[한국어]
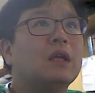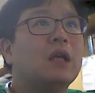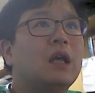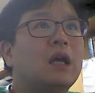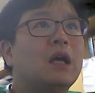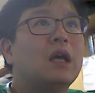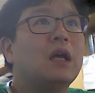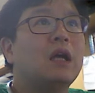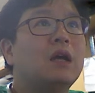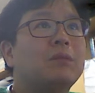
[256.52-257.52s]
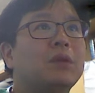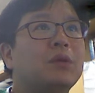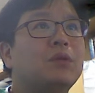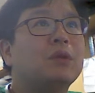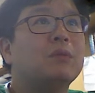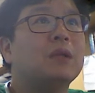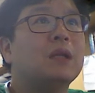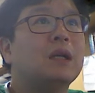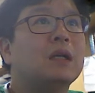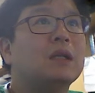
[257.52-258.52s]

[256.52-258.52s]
얘가 비골입니다.